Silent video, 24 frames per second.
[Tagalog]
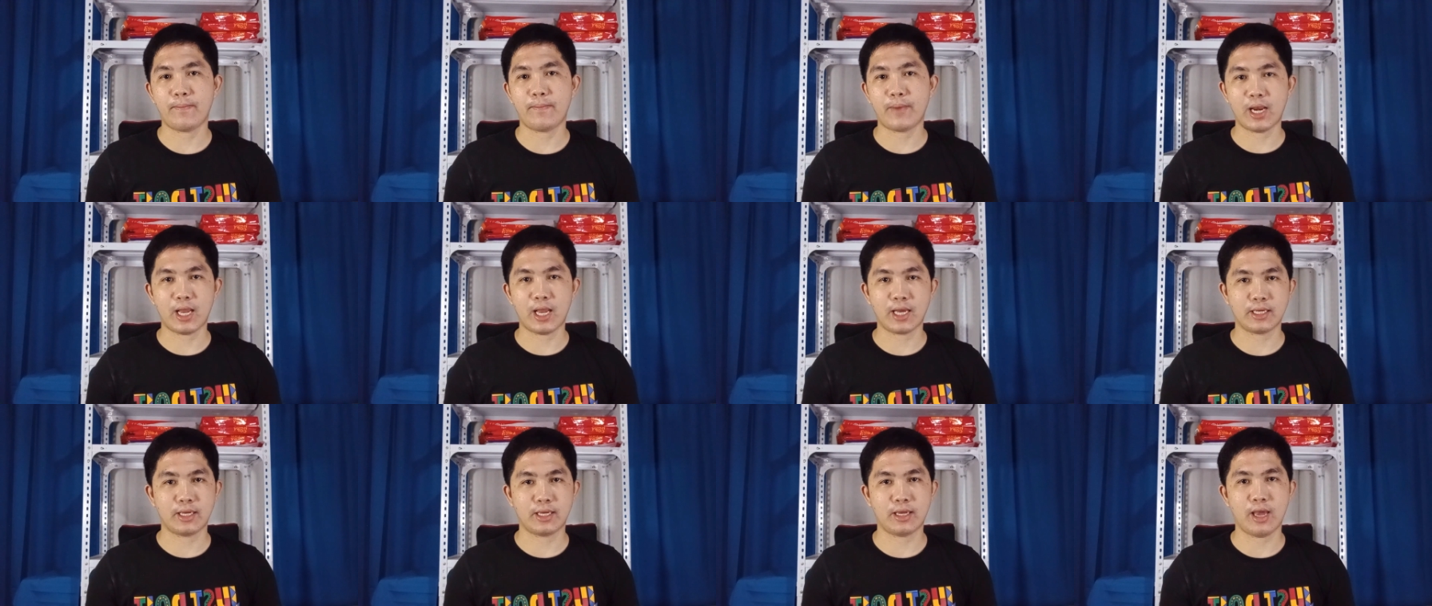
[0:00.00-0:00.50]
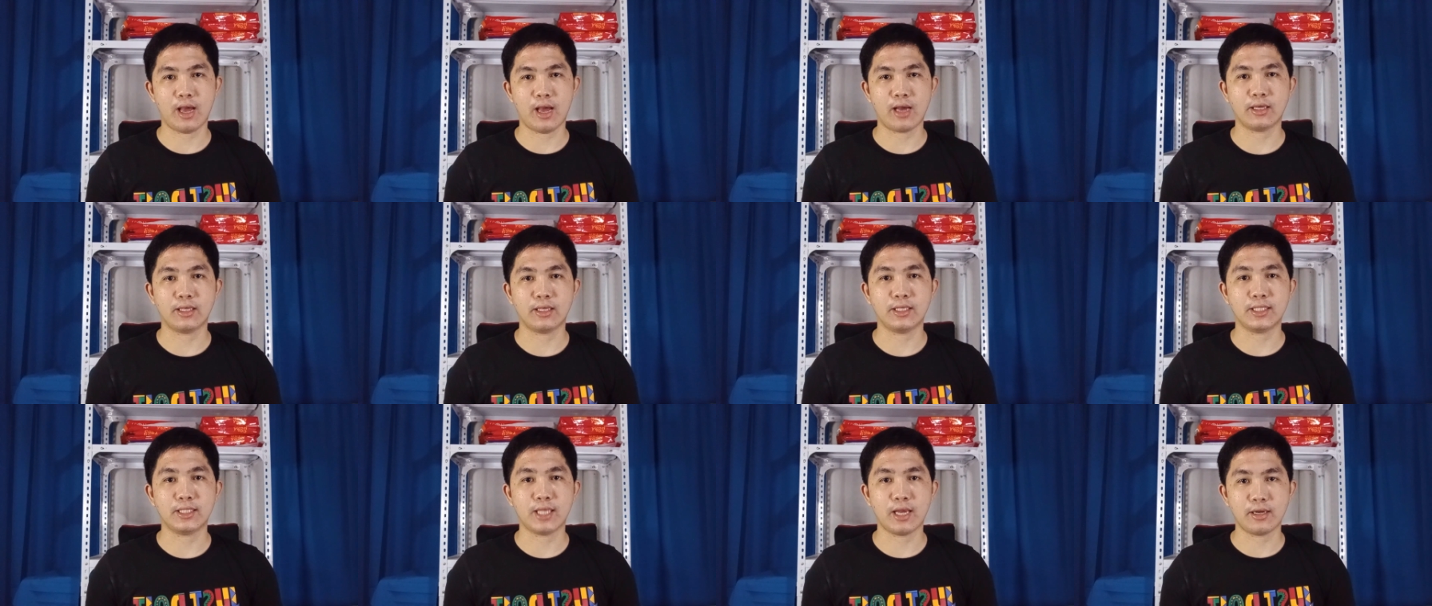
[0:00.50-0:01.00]
mapalaki
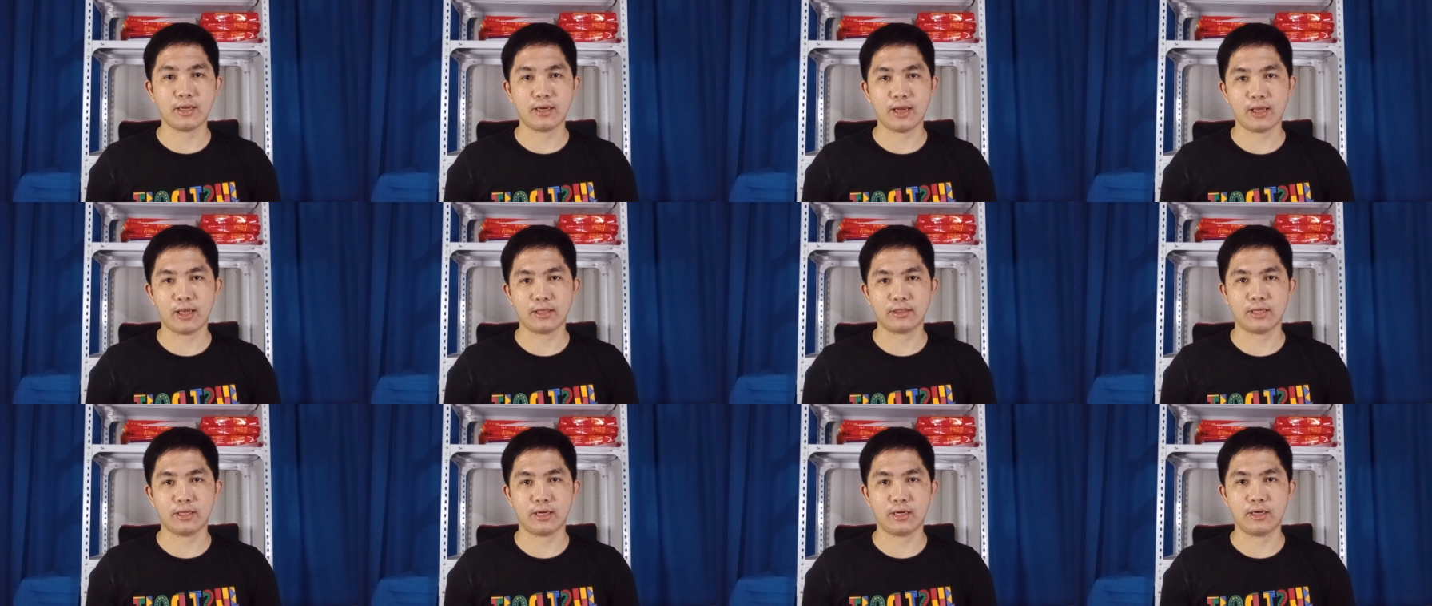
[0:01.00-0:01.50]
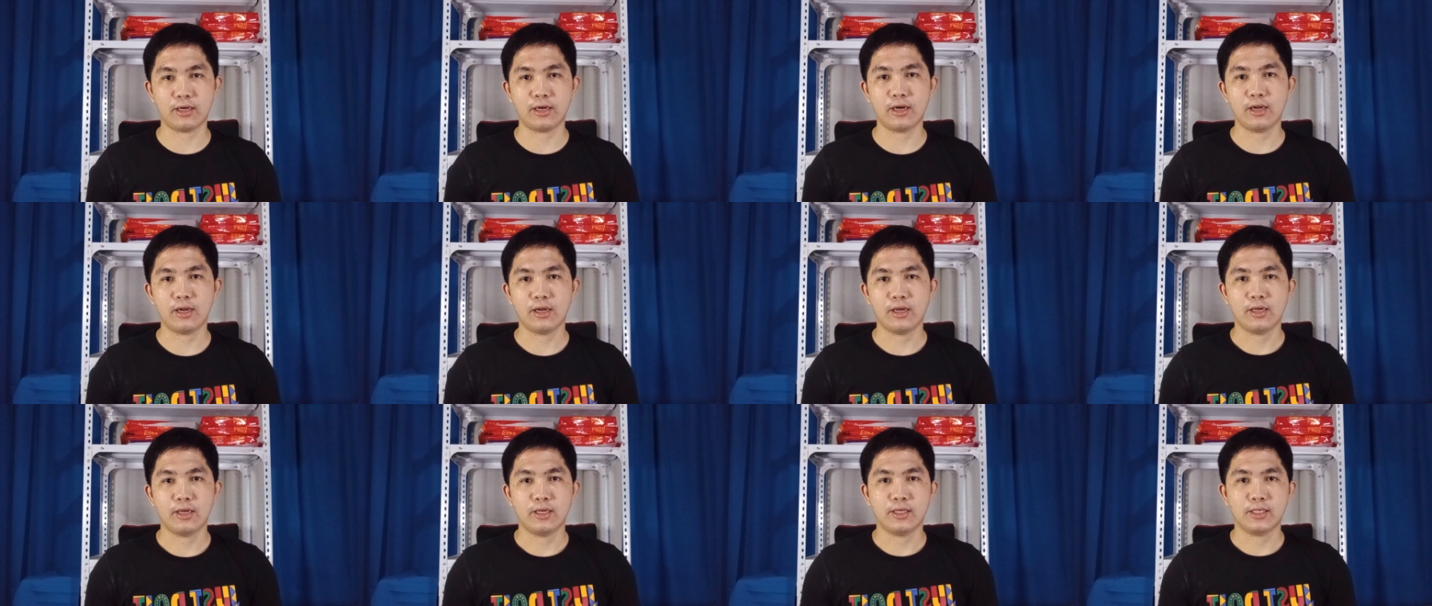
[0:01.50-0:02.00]
ang isang letter
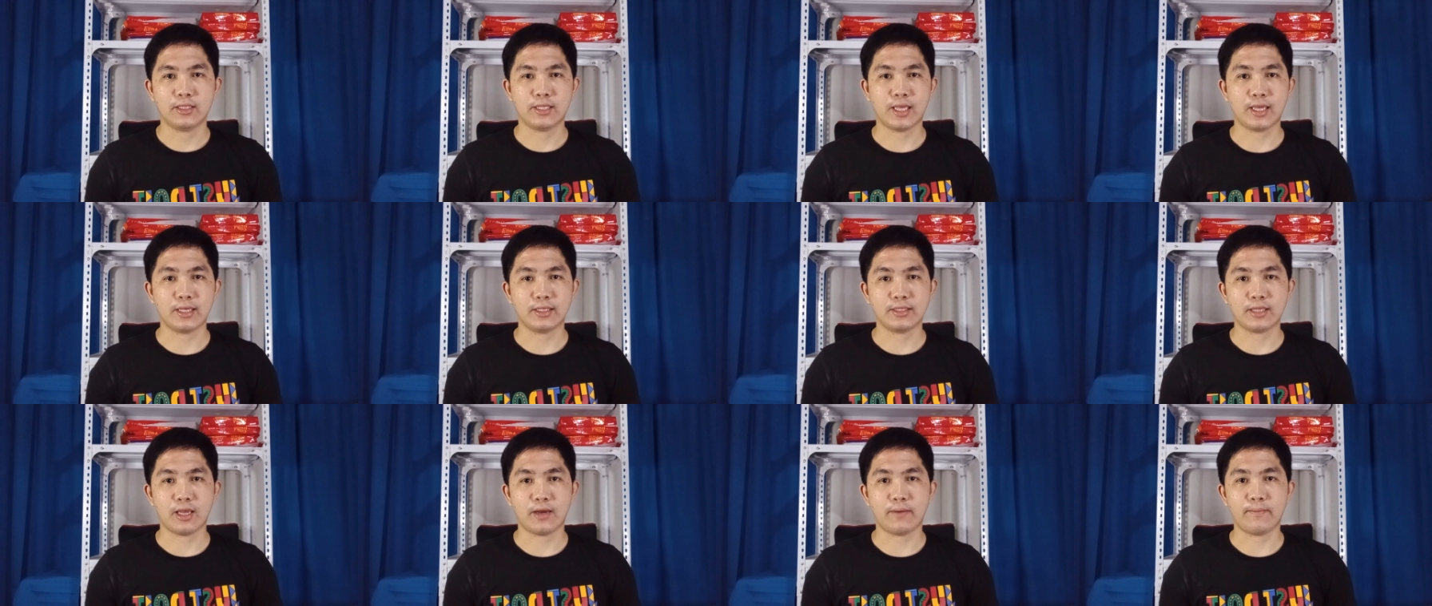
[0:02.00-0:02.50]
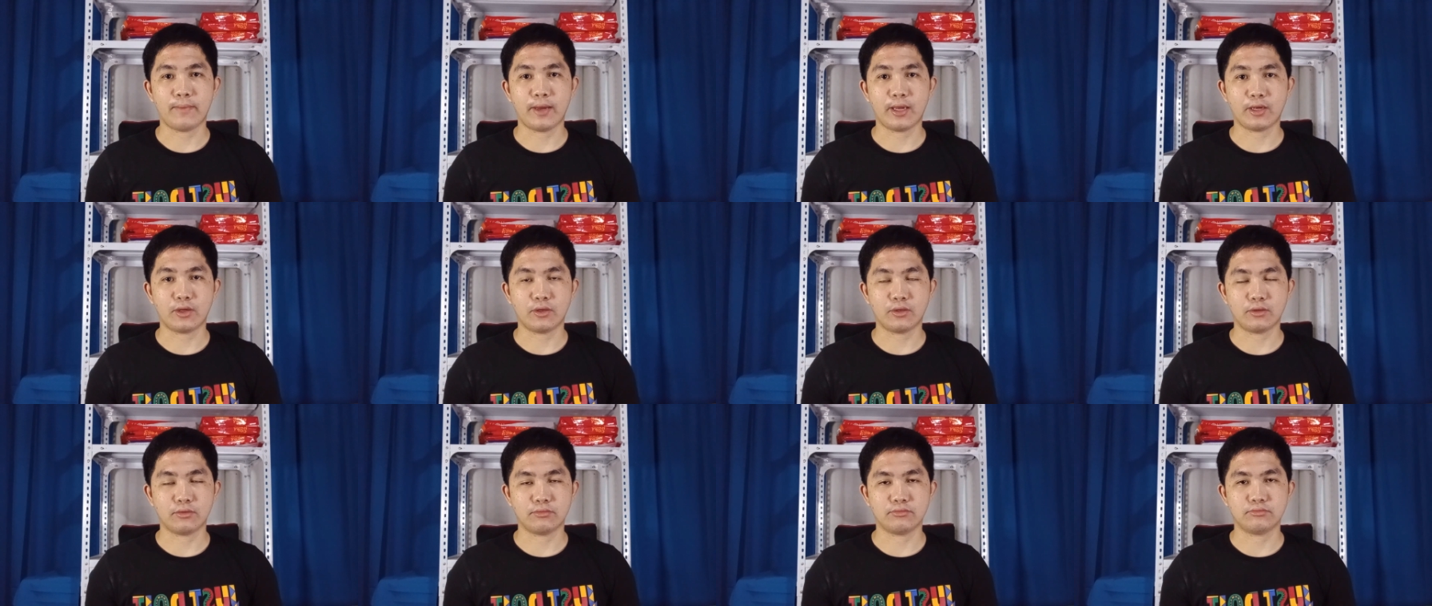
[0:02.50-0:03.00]
sa isang
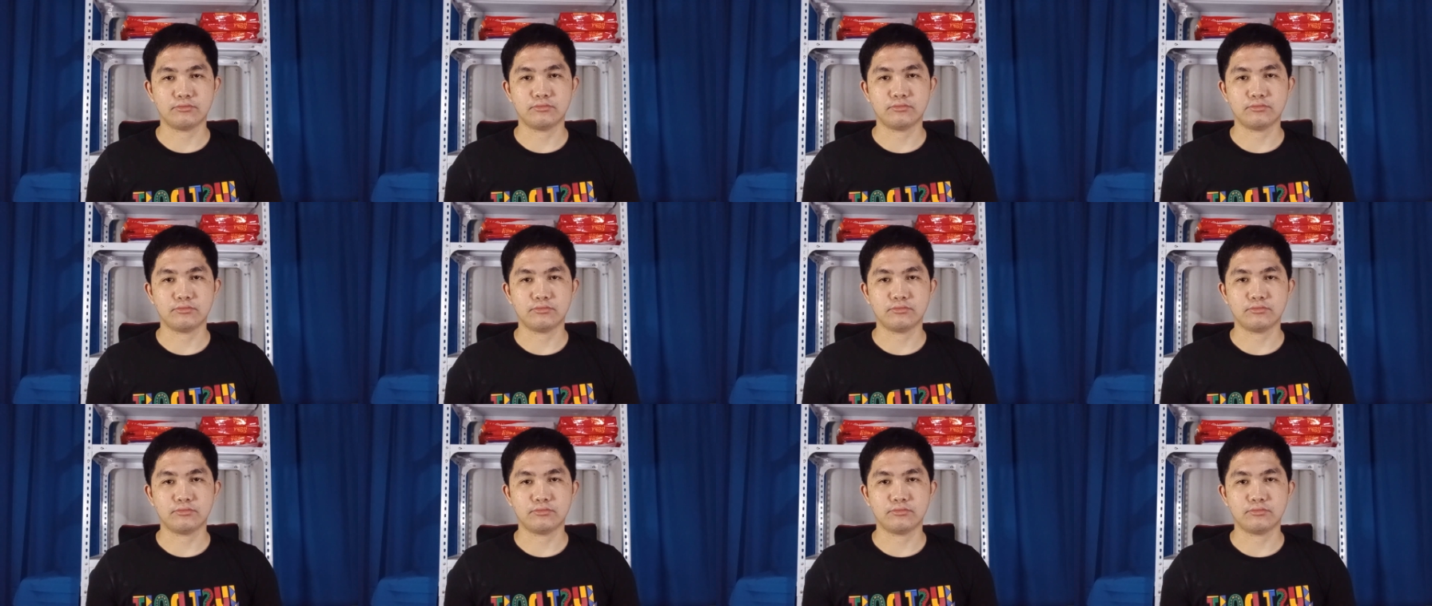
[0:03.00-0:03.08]
mic?